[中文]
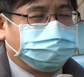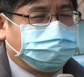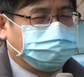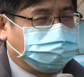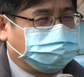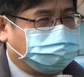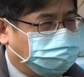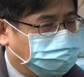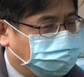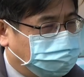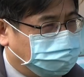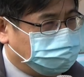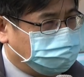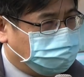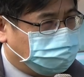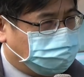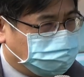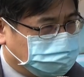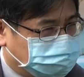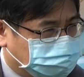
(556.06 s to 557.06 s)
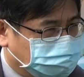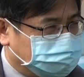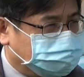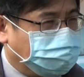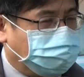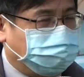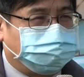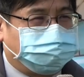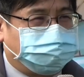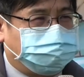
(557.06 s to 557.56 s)
一个火车
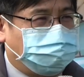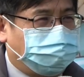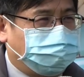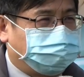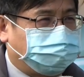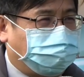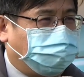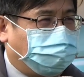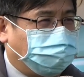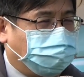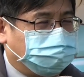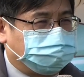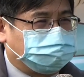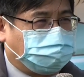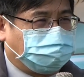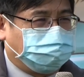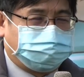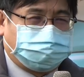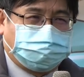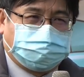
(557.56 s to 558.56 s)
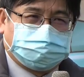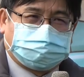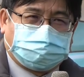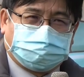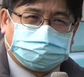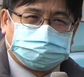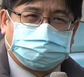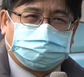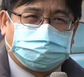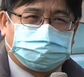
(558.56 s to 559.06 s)
站，包含台铁、
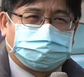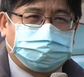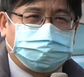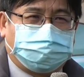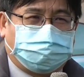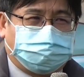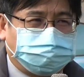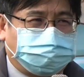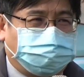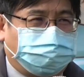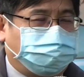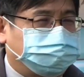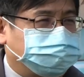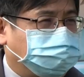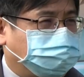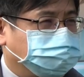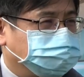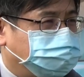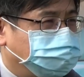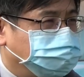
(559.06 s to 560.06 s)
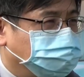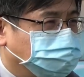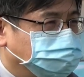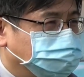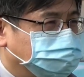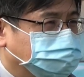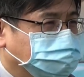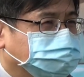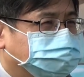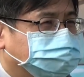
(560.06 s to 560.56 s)
唐铁跟盐铁，早期都
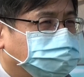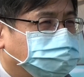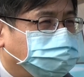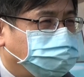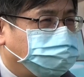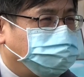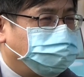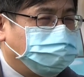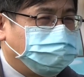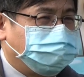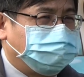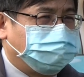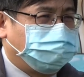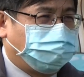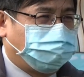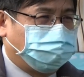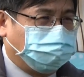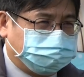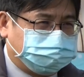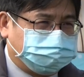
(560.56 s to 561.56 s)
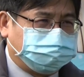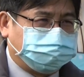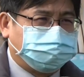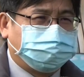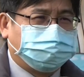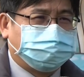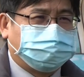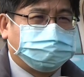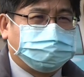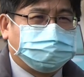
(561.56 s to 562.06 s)
是在这里。汇
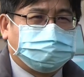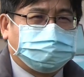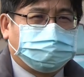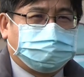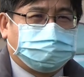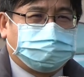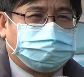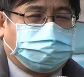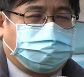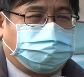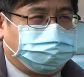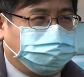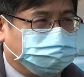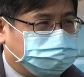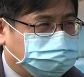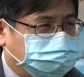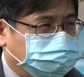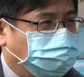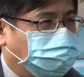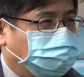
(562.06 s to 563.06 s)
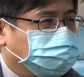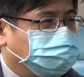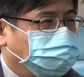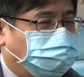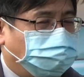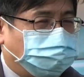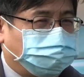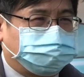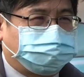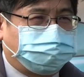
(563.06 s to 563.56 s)
集，那也希望
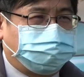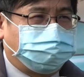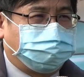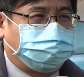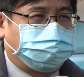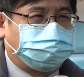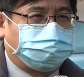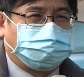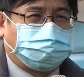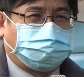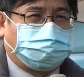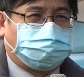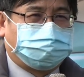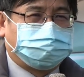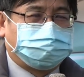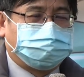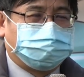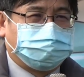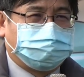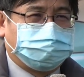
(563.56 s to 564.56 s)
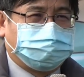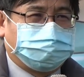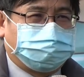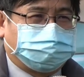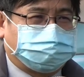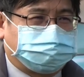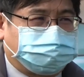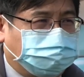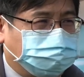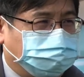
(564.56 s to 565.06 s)
后续呢能够
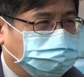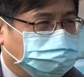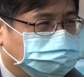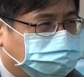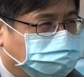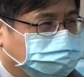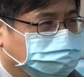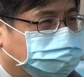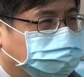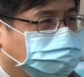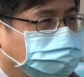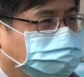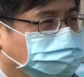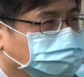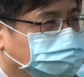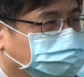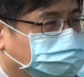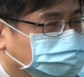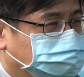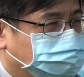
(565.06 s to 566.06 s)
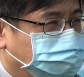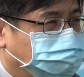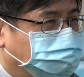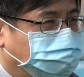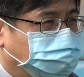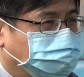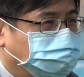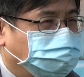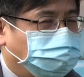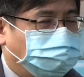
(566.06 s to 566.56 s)
有这样的一个特色呢，持续
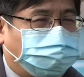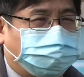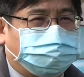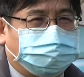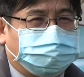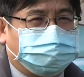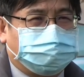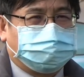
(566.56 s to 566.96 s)
的能够